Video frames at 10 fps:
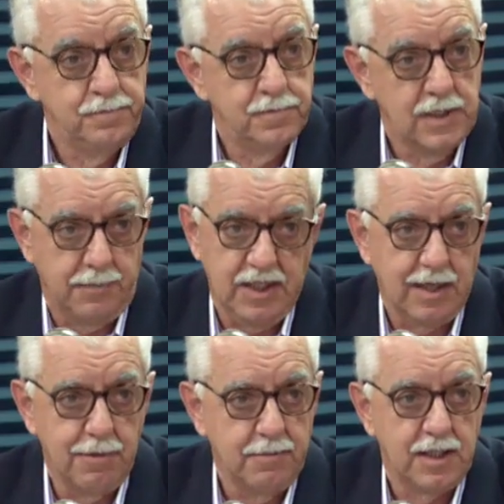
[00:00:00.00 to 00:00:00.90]

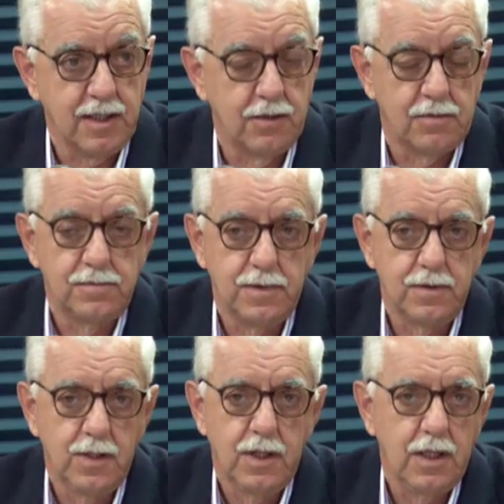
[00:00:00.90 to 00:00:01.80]
lamentablemente no.
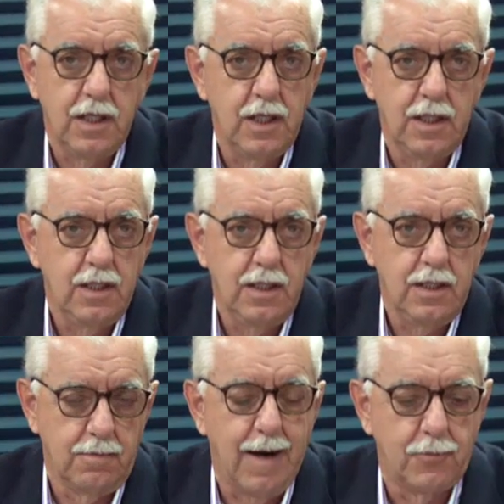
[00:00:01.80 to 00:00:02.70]

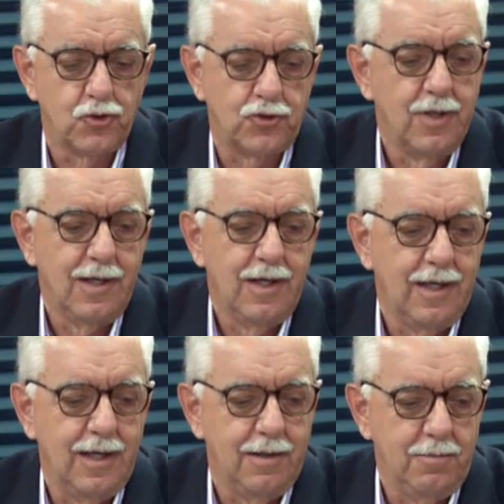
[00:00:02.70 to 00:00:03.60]
Y, vamos eh,